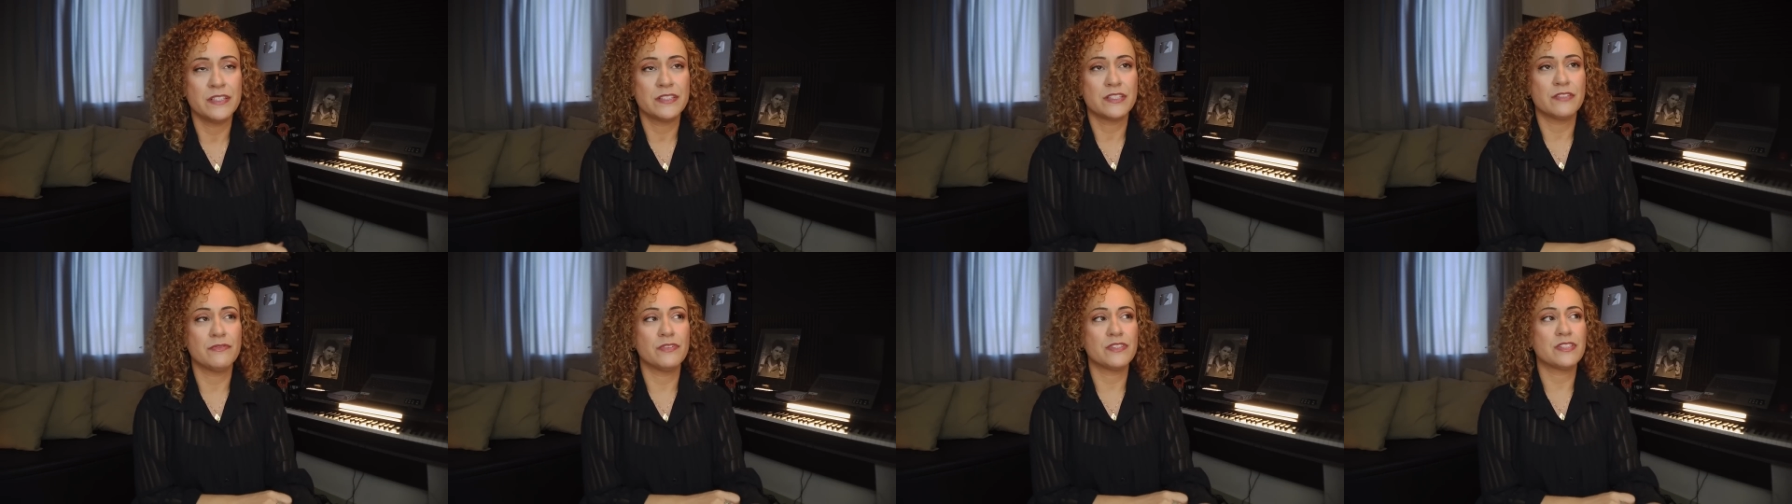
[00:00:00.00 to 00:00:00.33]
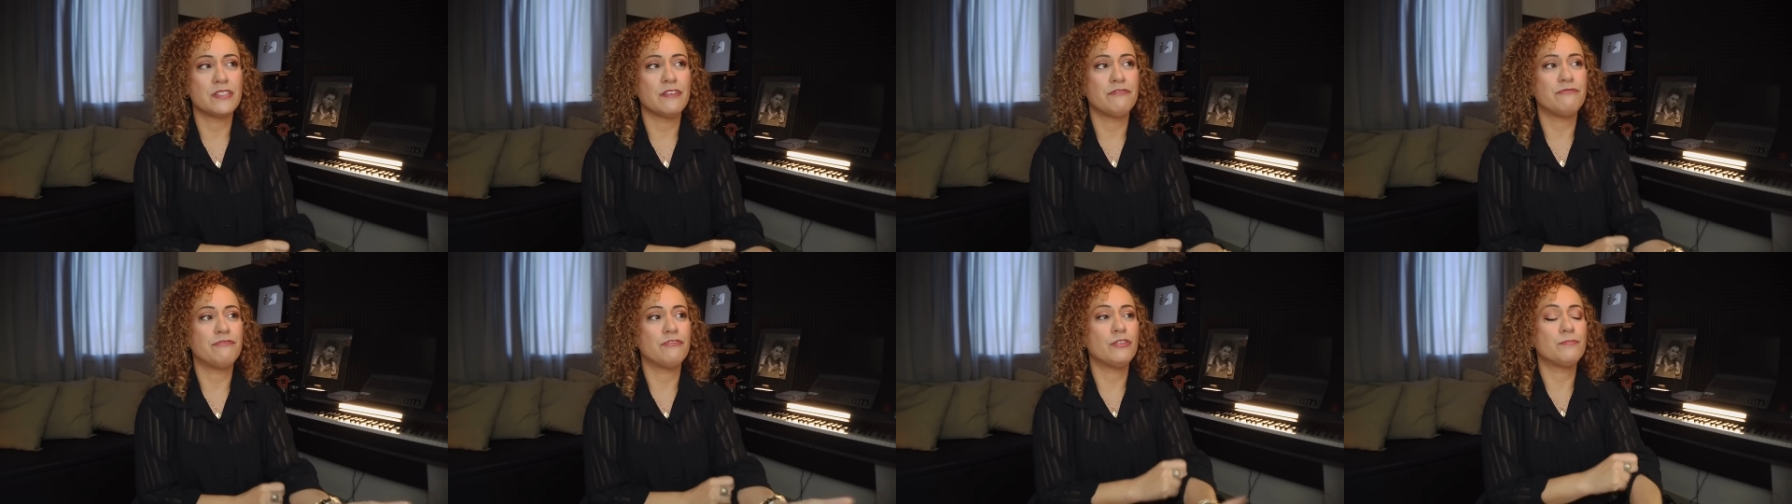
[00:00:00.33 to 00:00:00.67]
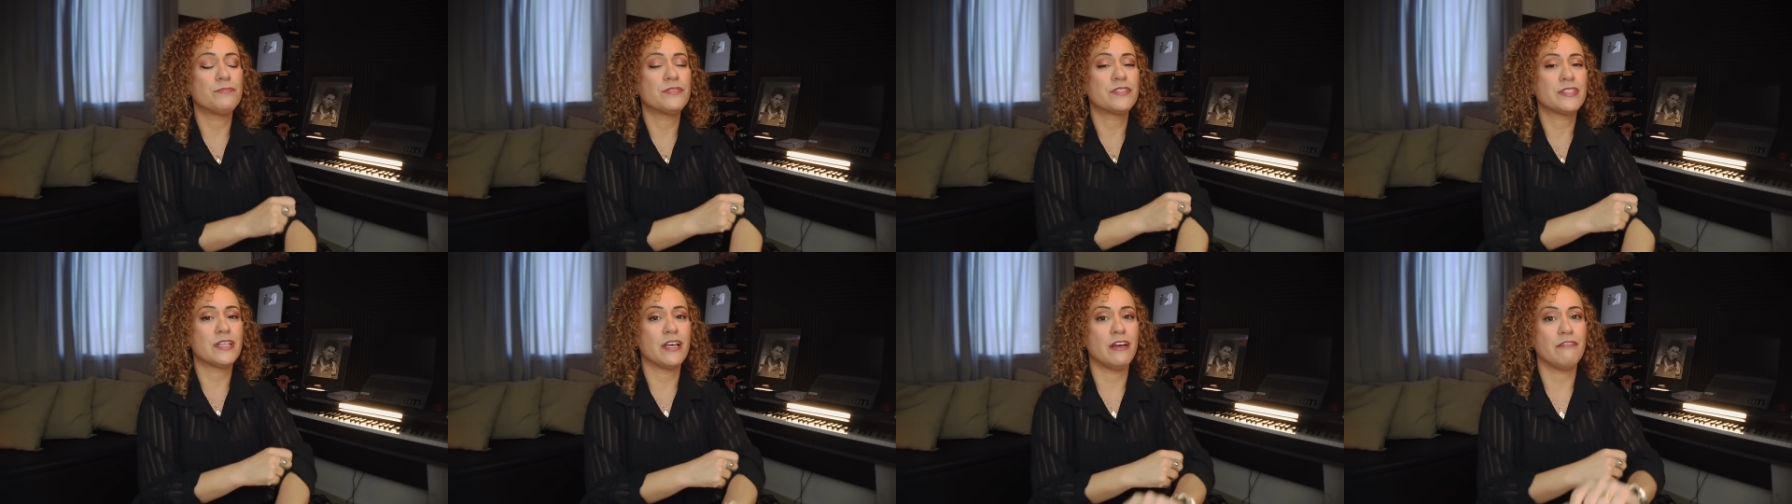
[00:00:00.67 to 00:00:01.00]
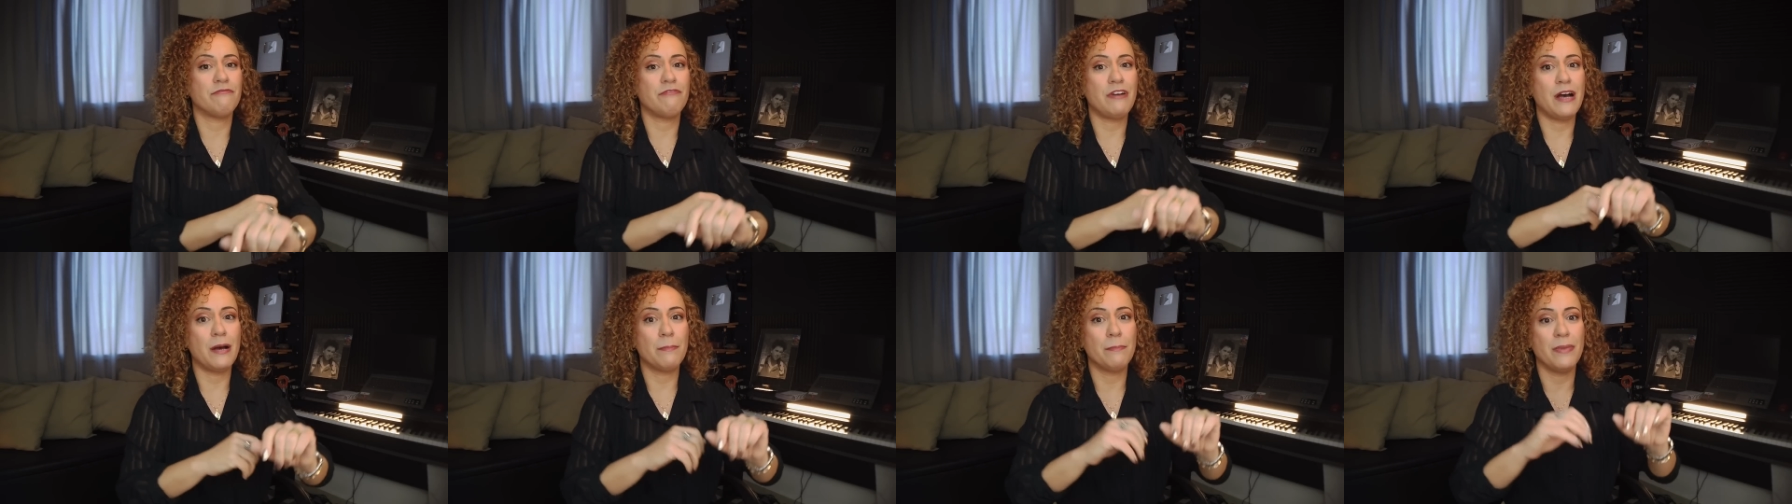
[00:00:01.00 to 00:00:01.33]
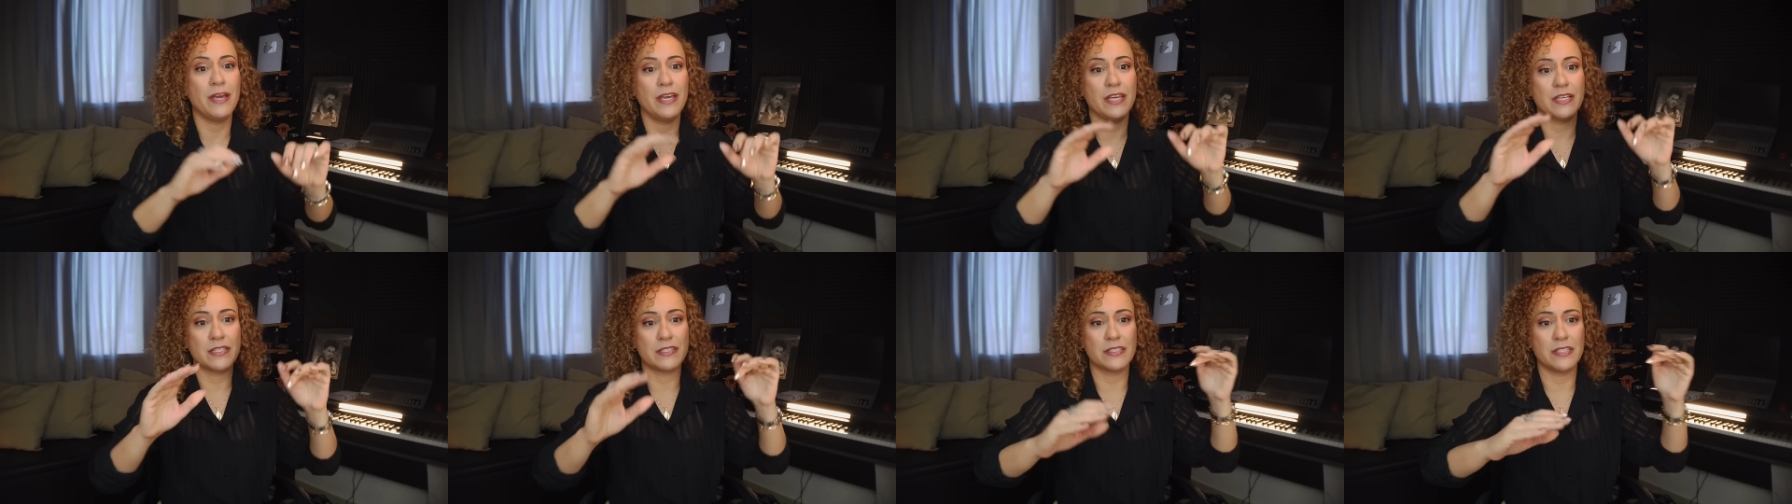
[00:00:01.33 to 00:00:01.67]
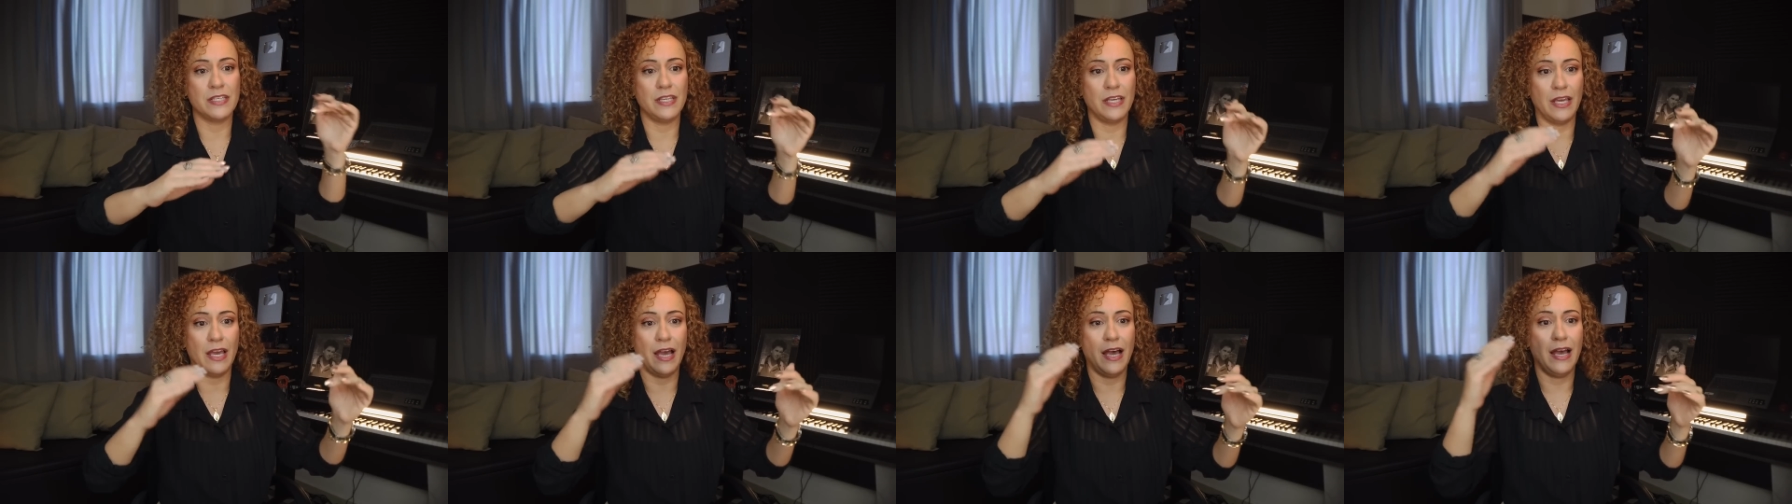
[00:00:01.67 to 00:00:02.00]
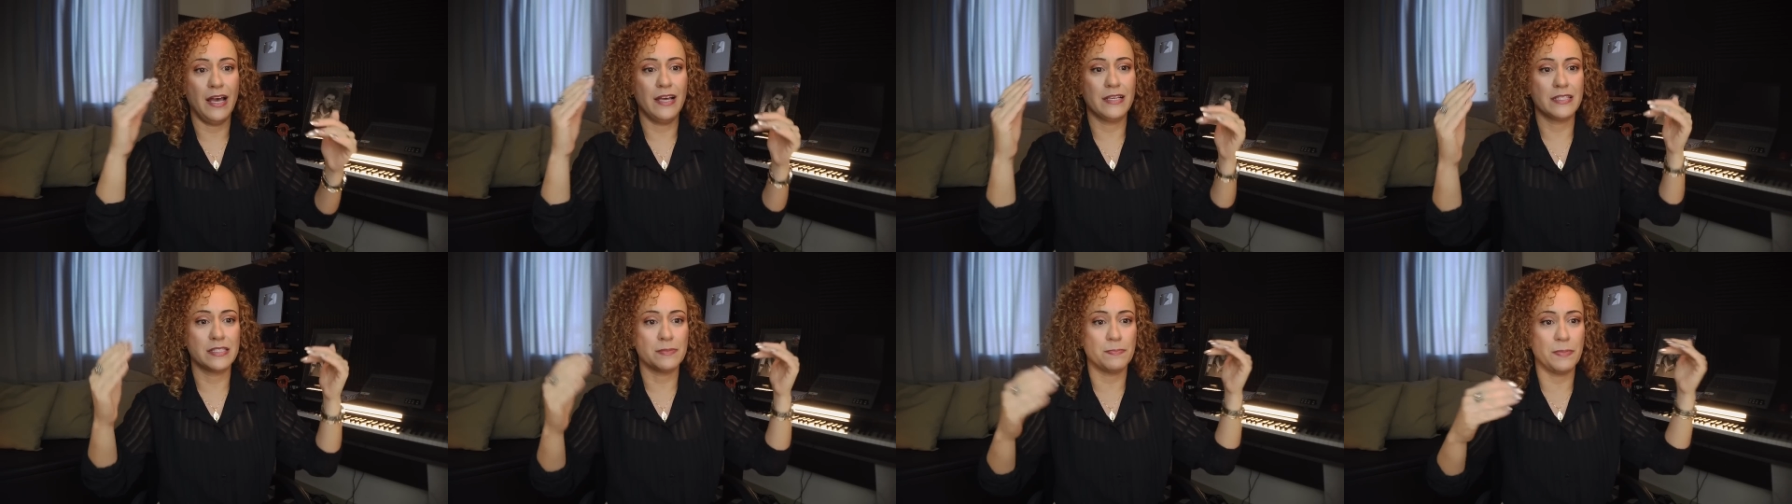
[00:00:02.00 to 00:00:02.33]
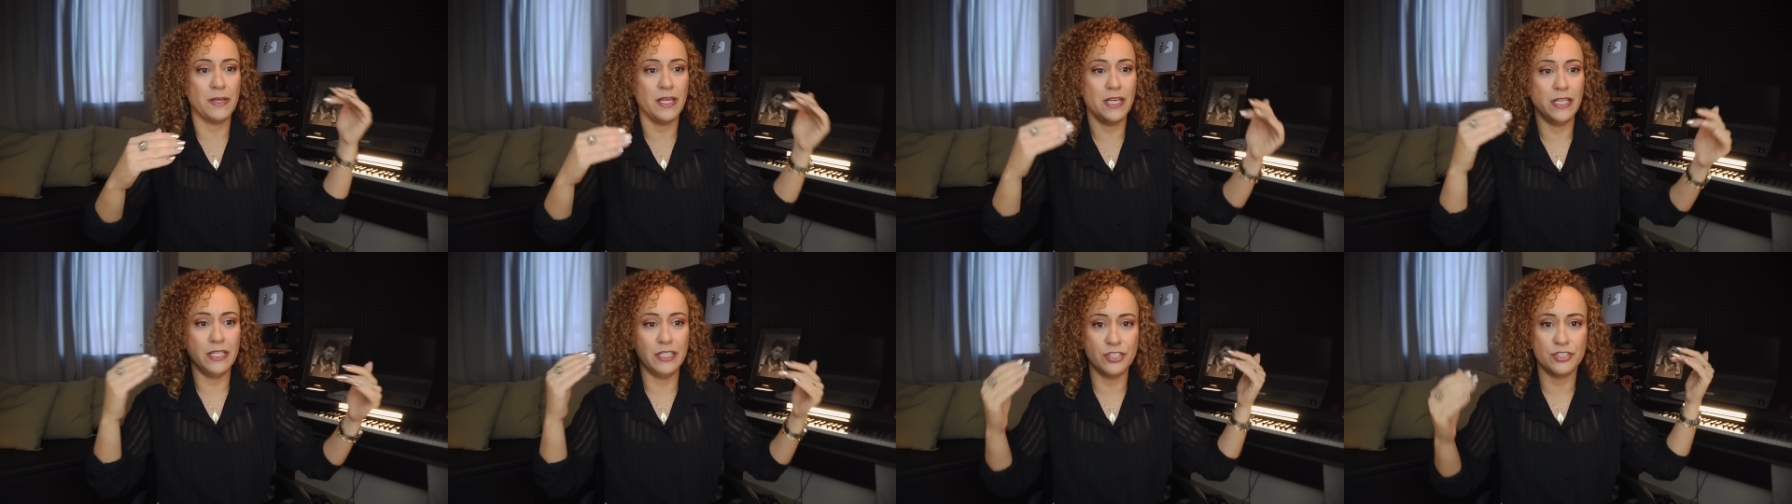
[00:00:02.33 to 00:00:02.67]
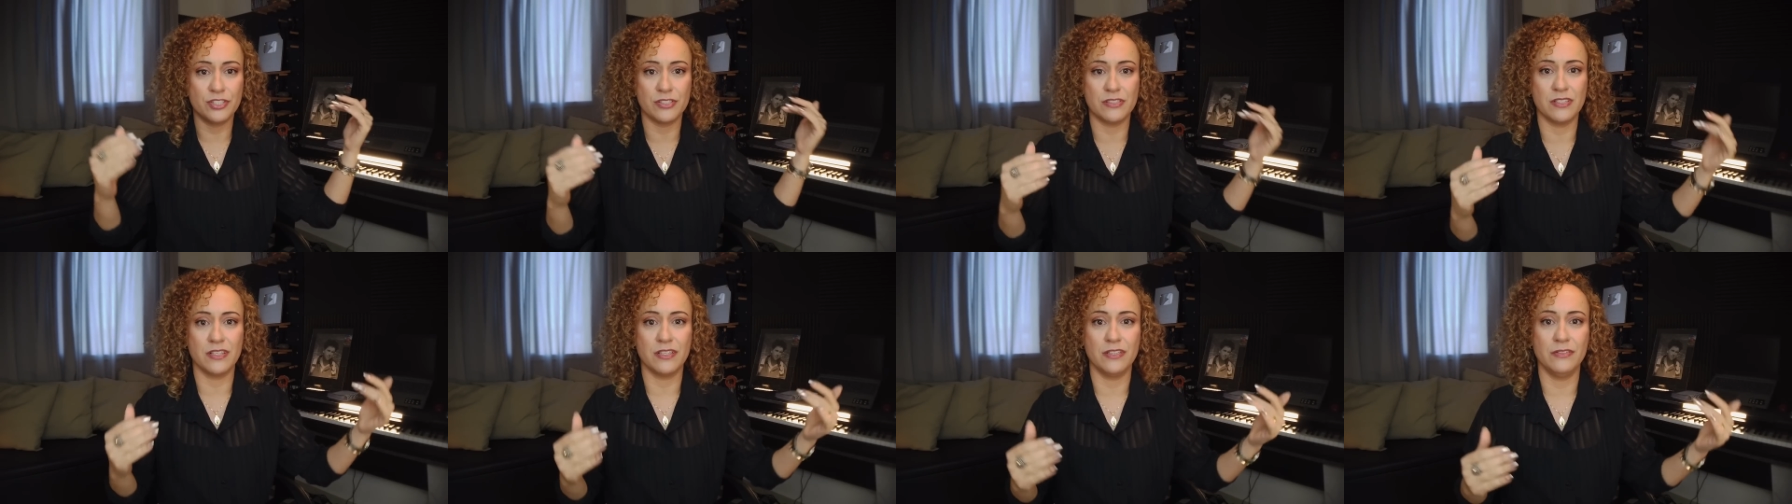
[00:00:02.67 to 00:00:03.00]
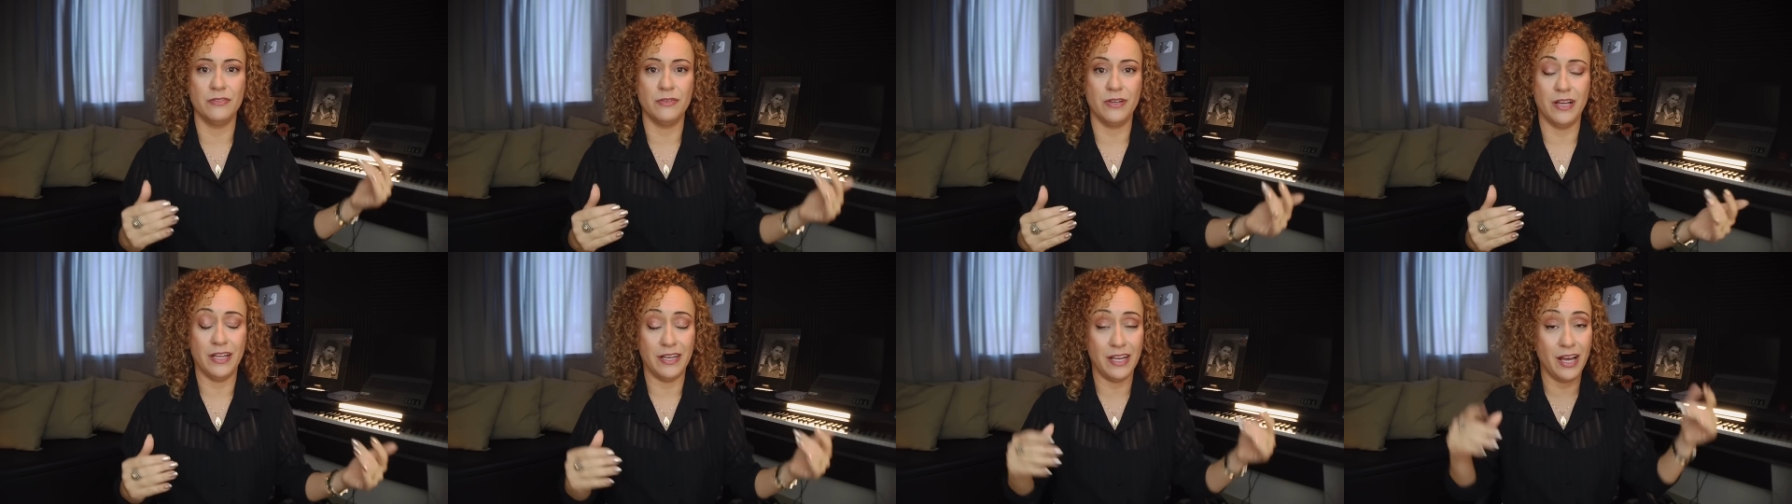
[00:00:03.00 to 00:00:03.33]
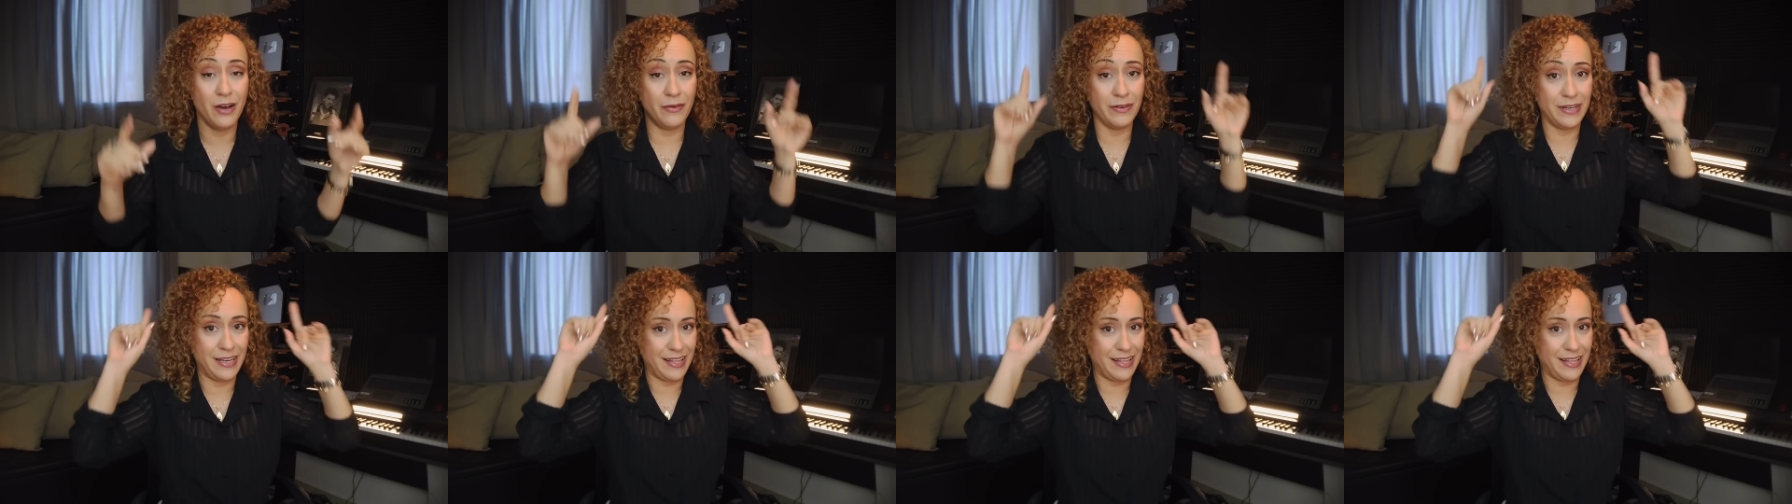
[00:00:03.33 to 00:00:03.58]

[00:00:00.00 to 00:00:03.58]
Se você for observar bem assim as playlists aqui do canal,